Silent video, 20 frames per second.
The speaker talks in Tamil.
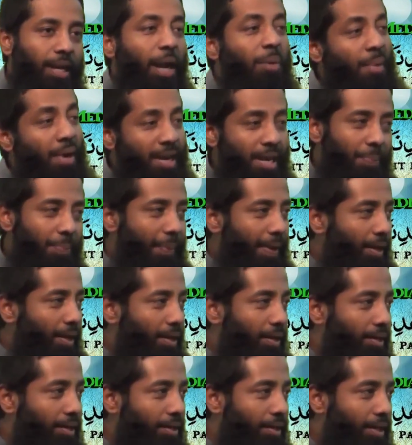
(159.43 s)
நான் மன்னிப்பேன்
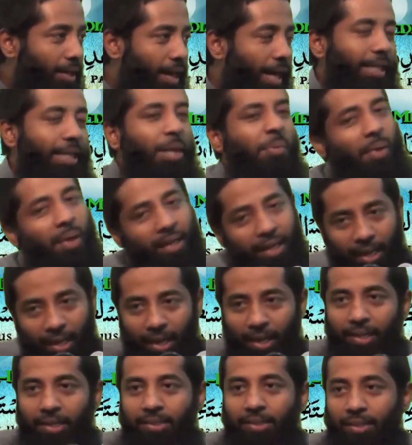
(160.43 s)
என்று அதே மாதிரி
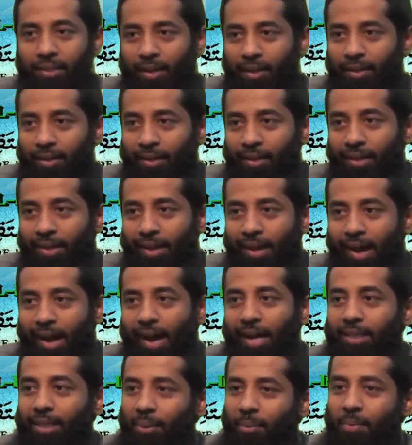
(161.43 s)
அல்லாஹ் என்ன செய்தான்
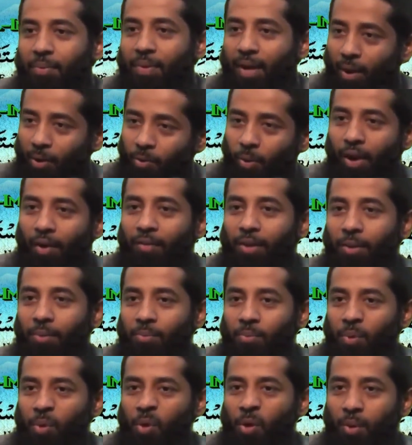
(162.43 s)
ஆதமையும்
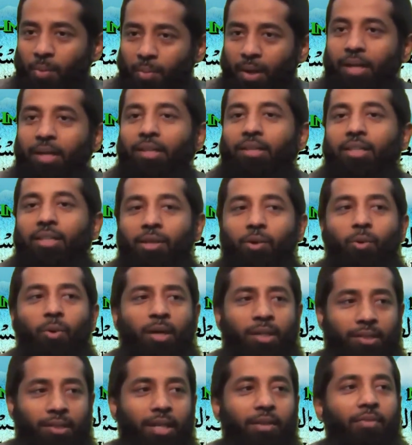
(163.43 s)
ஹவ்வாவையும் மன்னித்து இந்த
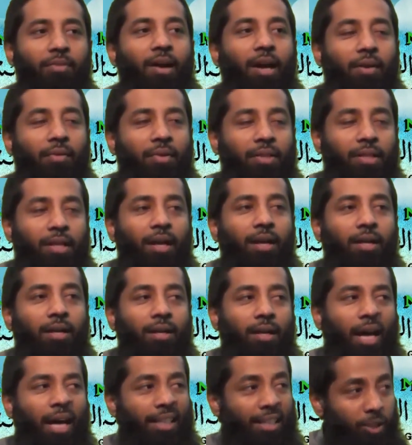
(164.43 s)
உலகத்திலே வாழ வைத்தான்
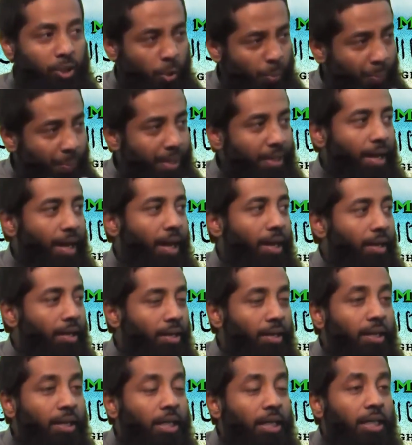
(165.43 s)
அதற்கு பின்னால்
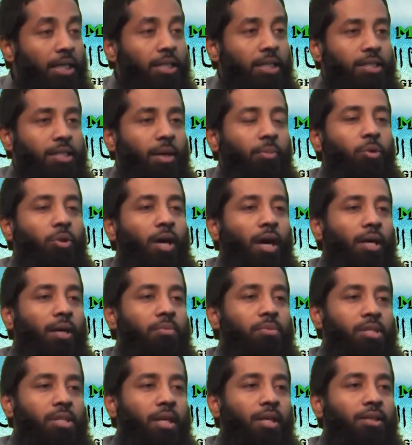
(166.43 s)
இந்த
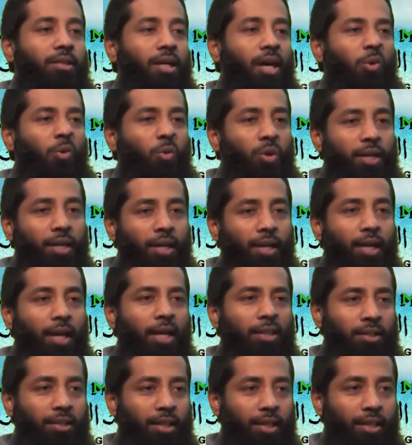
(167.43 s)
சமுதாயம் சைத்தானுடைய
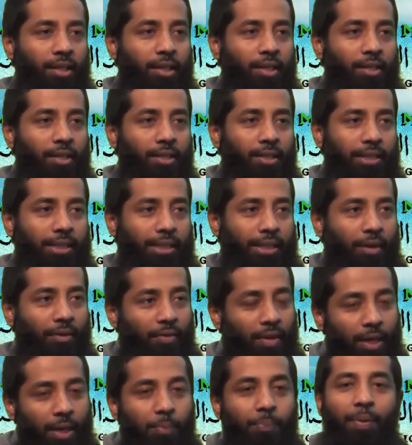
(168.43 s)
அந்த
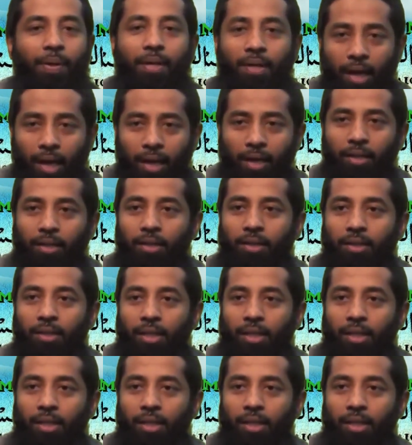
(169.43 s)
தவறின் பின்னால்